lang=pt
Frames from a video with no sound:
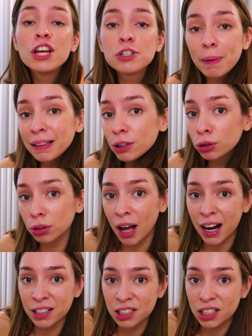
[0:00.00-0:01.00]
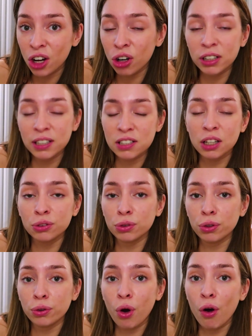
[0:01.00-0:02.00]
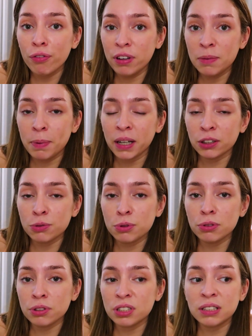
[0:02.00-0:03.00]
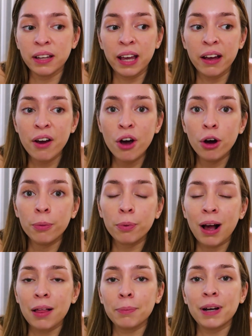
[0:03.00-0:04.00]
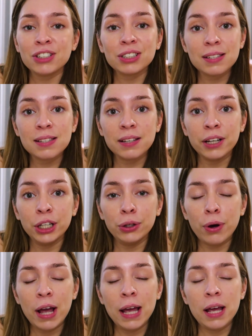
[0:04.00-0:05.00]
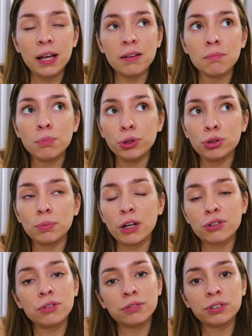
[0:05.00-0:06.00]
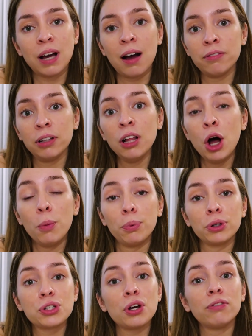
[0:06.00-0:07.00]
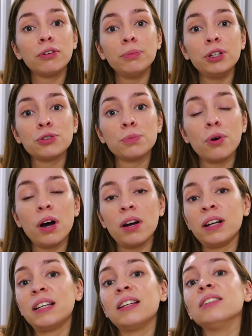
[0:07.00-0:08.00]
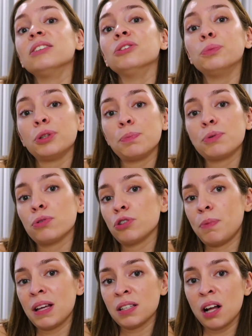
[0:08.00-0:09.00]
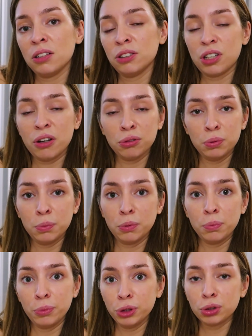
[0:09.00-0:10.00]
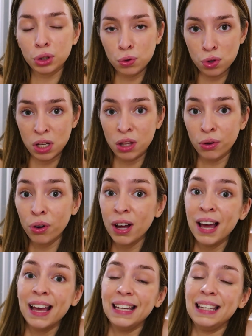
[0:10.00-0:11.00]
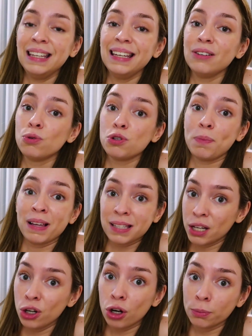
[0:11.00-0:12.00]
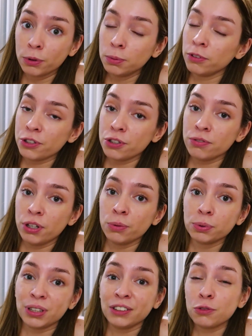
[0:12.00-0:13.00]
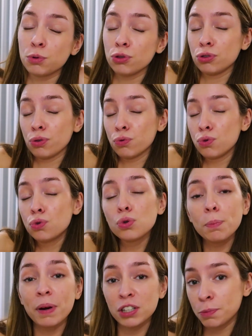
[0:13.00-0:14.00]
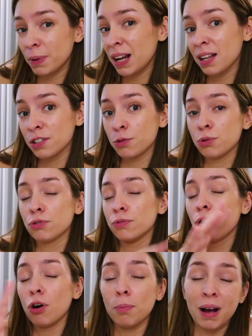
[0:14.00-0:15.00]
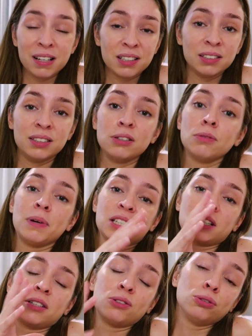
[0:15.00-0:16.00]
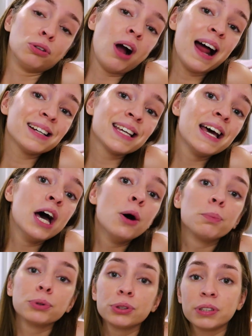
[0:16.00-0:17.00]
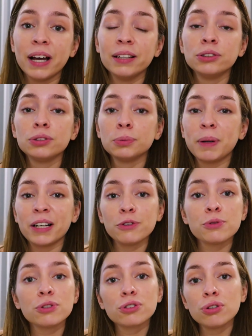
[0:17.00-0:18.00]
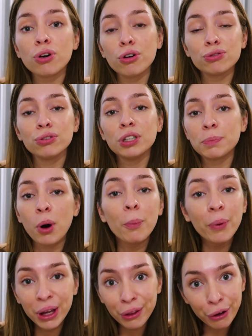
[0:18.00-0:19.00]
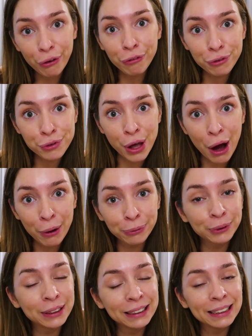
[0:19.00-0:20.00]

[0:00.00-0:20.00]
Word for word: espetaculares, agora nesta altura do Covid, para aquelas pessoas que têm um bocado mais de receio, é muito mais confortável, porque só vão mesmo aquele número de pessoas para as aulas, que é um número muito reduzido, e o espaço é enorme, como vocês viram, portanto as pessoas estão super espalhadas, as pessoas vão com máscara, tiram a máscara no lugar, Portanto, para aquelas pessoas que não gostam de ir para o meio da confusão,